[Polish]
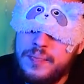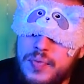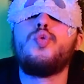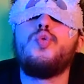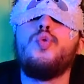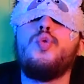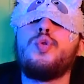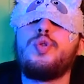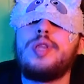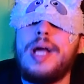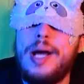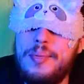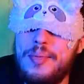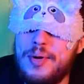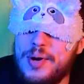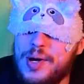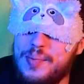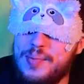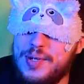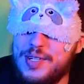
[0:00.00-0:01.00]
Tutaj
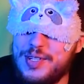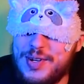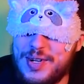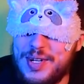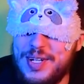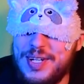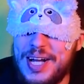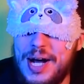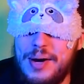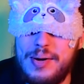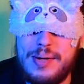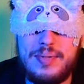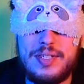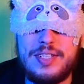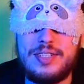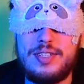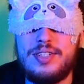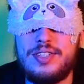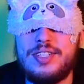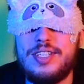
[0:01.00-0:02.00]
mogą być oryginały
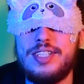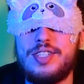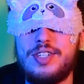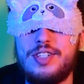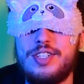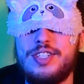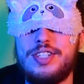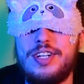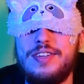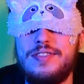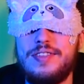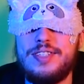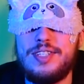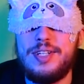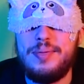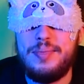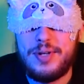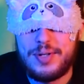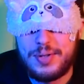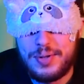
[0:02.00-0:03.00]
przez to, że jest troszeczkę
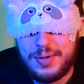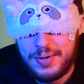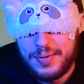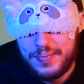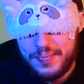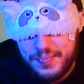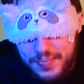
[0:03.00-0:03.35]
więcej miodu.